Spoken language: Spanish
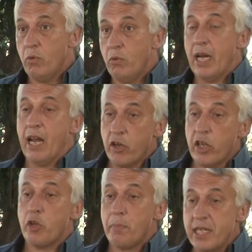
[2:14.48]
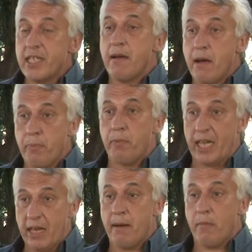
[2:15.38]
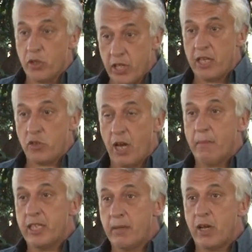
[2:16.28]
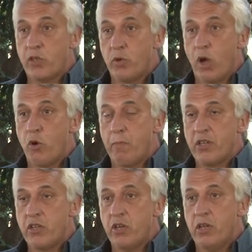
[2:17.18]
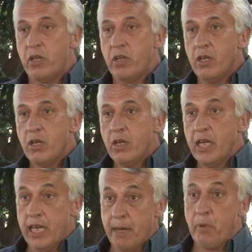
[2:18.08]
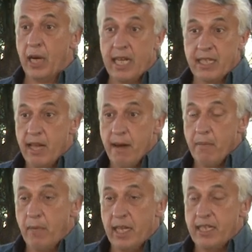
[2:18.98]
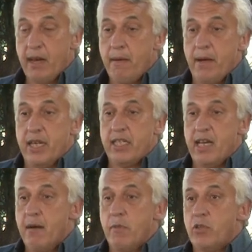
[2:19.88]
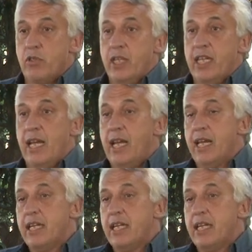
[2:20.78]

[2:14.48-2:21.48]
una de las cosas que yo pensaba que íbamos a ir solamente para hacer una ocupación, era porque las, las armas que llevábamos eran